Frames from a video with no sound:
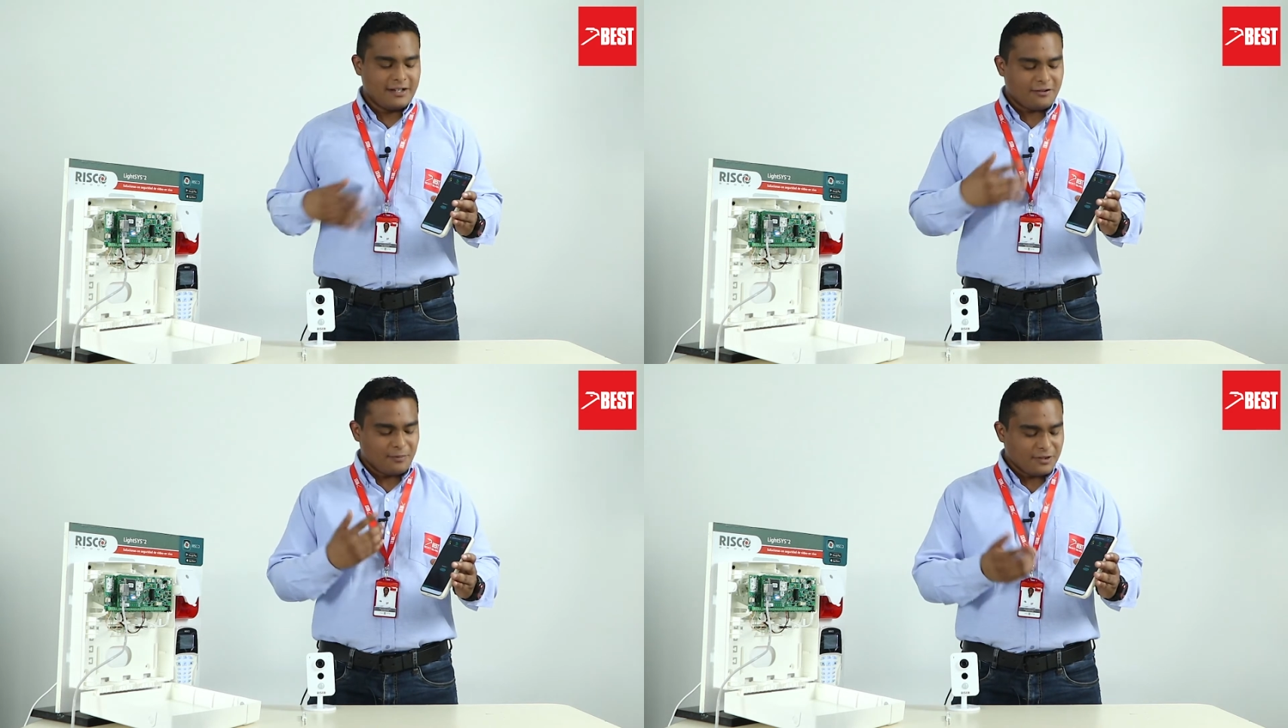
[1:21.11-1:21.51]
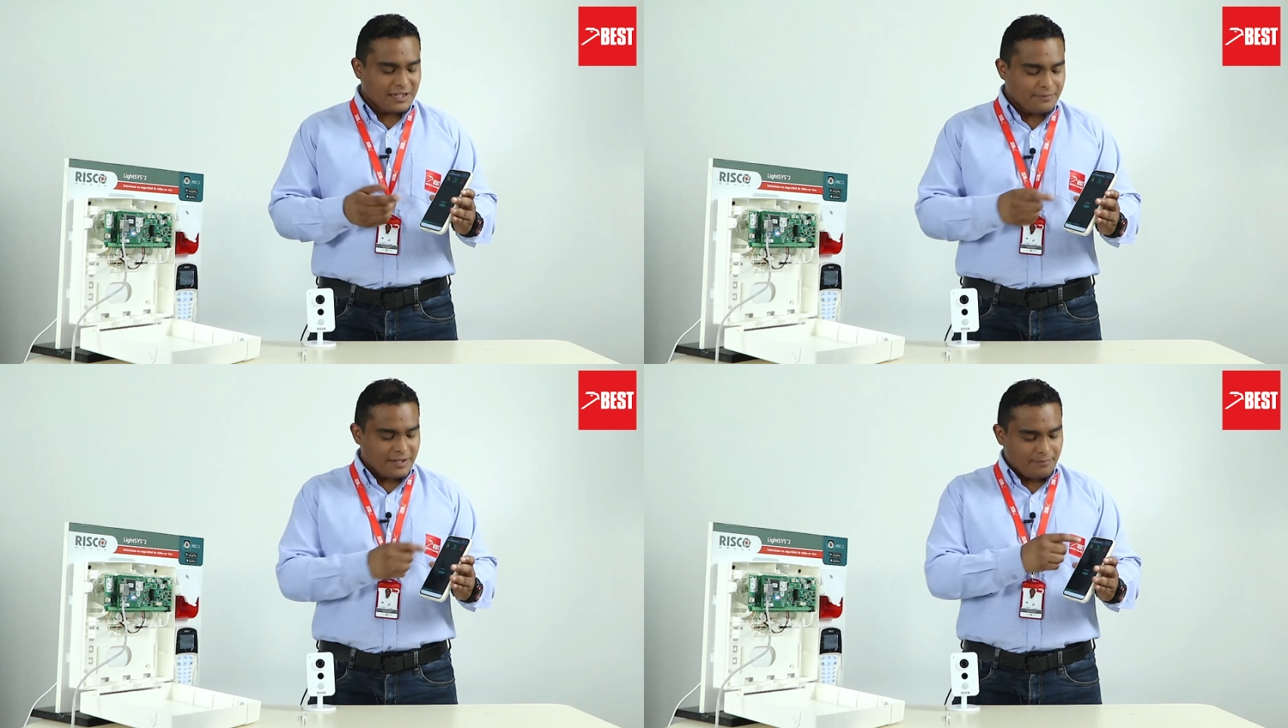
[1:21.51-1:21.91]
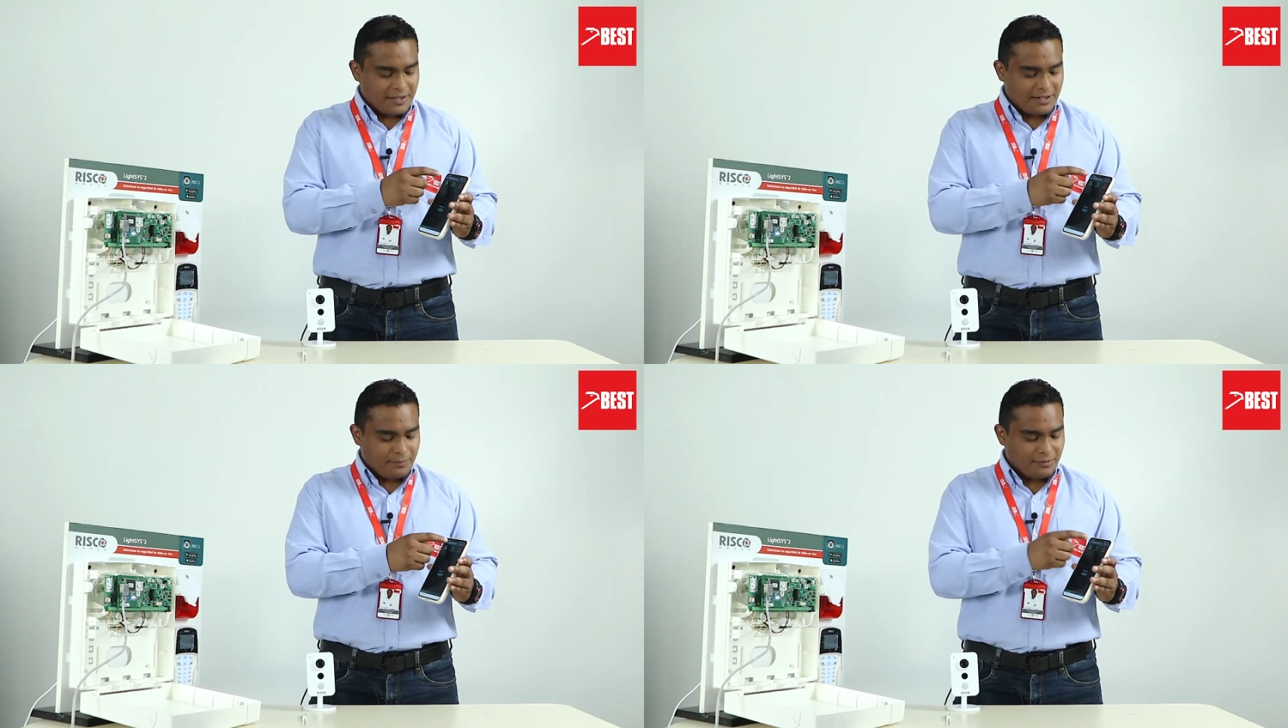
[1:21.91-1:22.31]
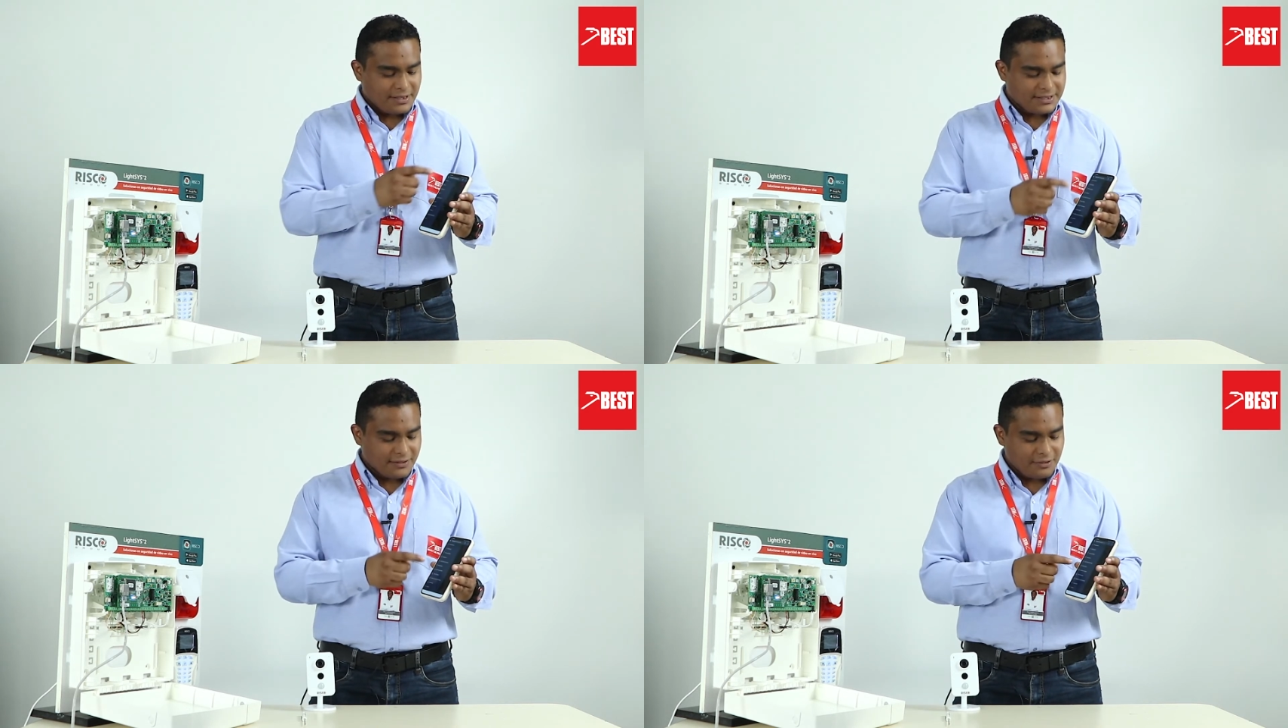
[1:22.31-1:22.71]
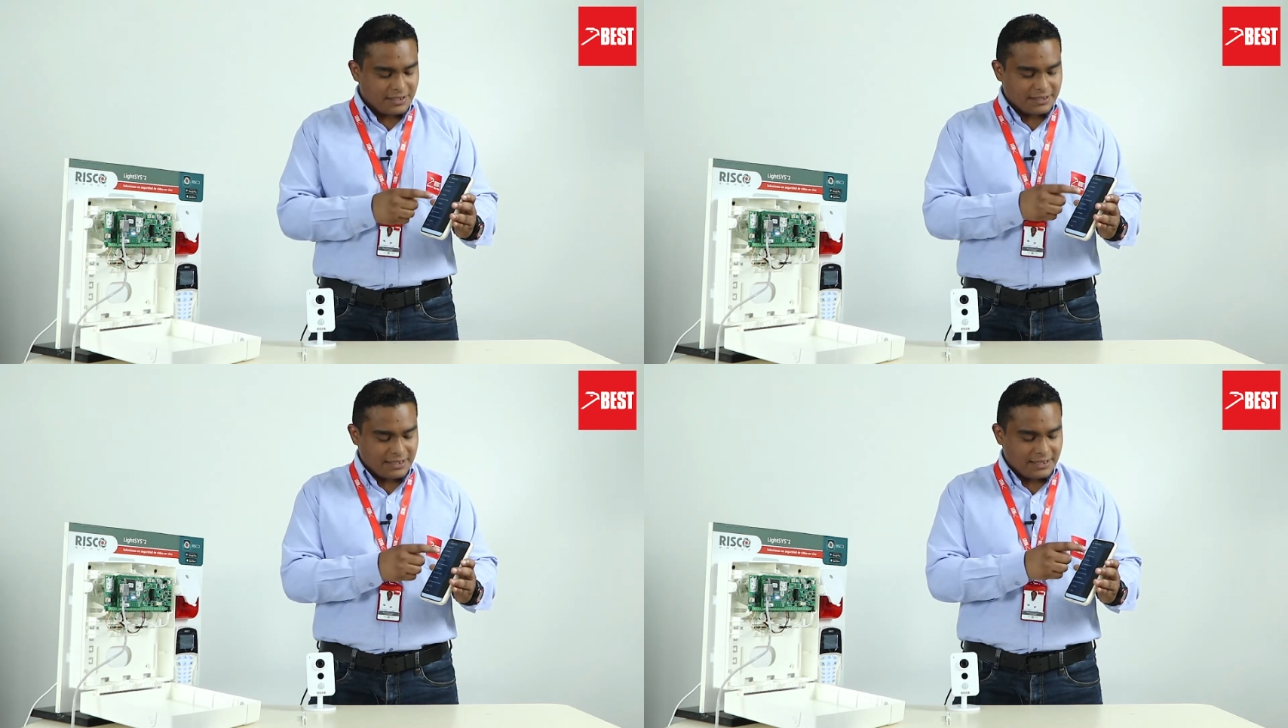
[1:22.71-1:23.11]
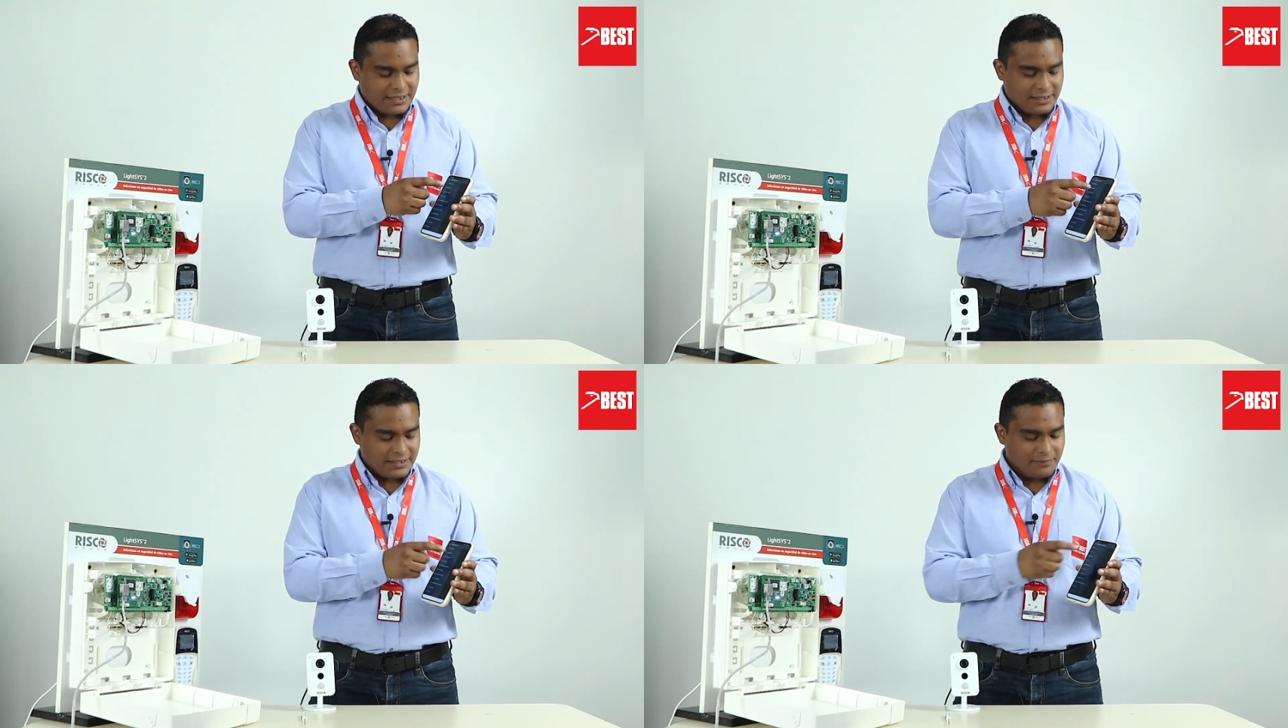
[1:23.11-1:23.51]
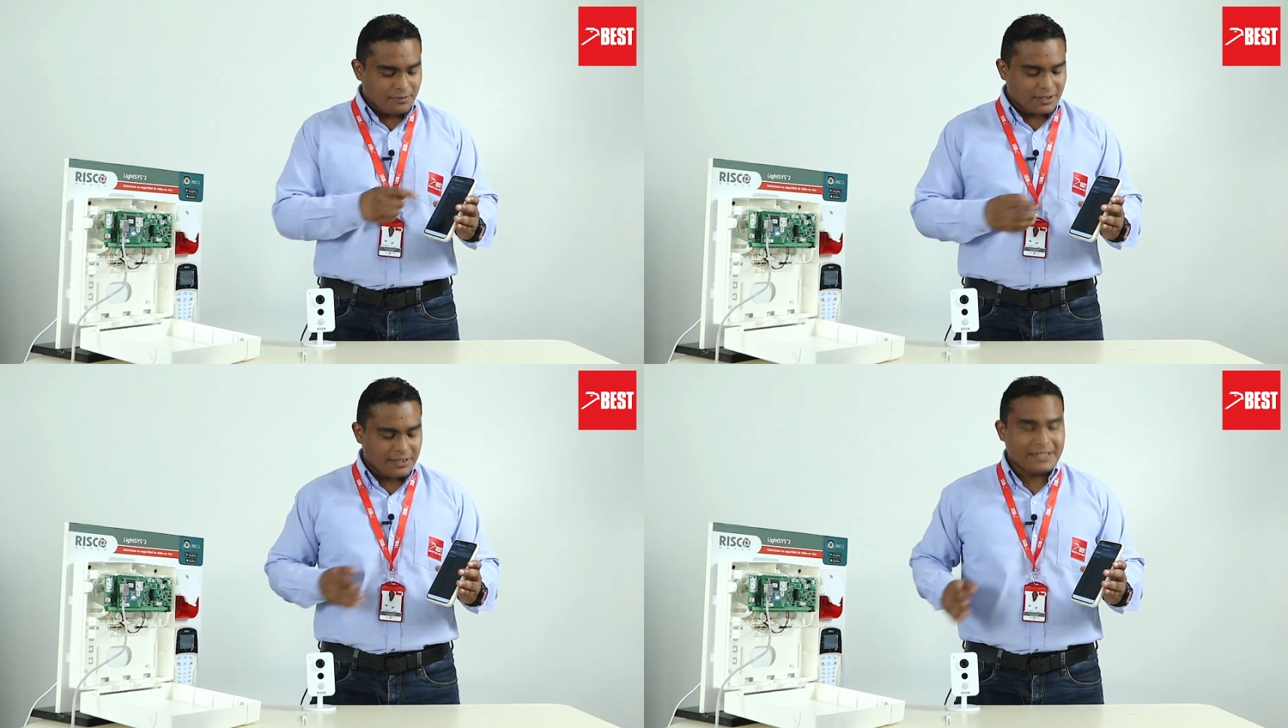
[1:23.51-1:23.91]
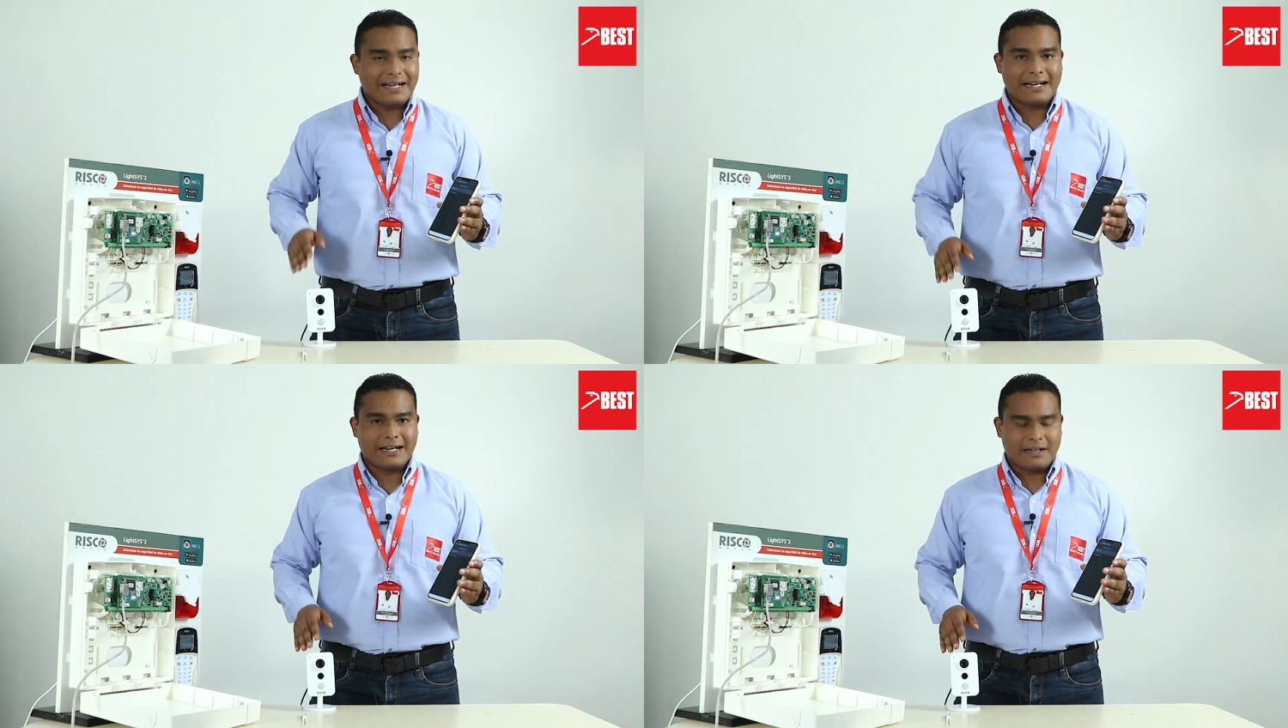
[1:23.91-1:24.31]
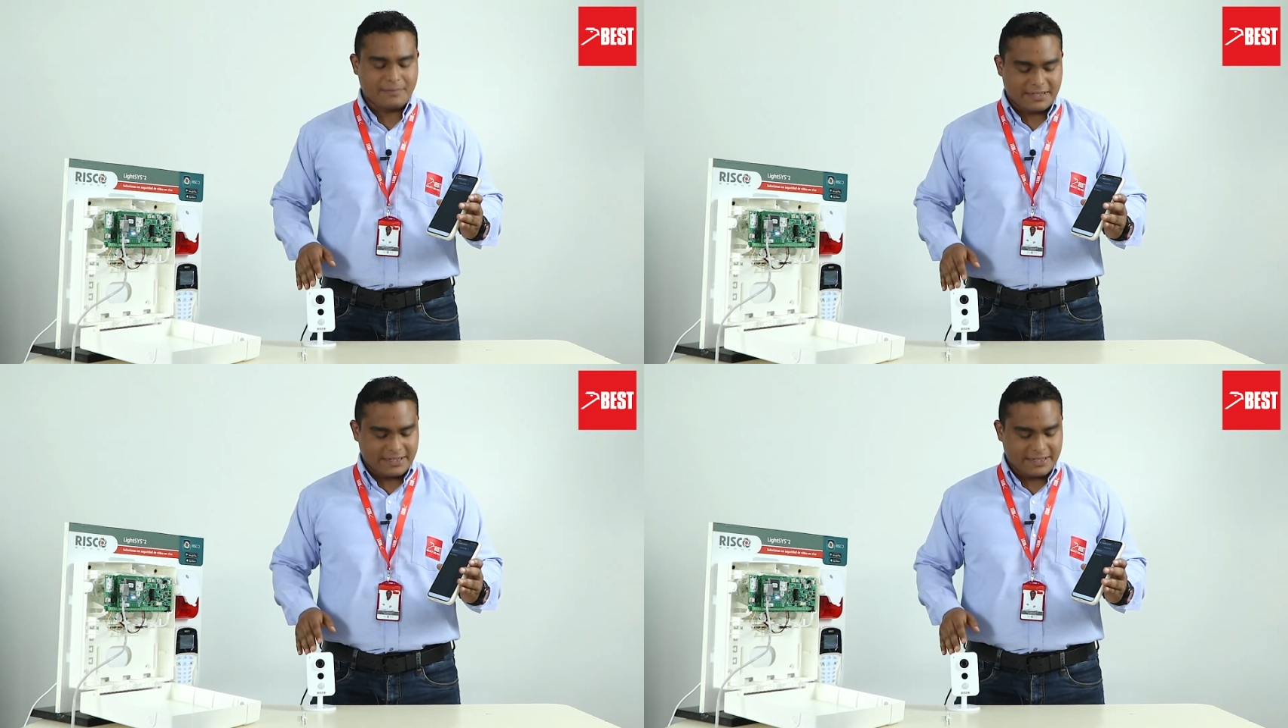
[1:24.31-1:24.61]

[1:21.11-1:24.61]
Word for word: como también van a poderse conectar en tiempo real a la cámara.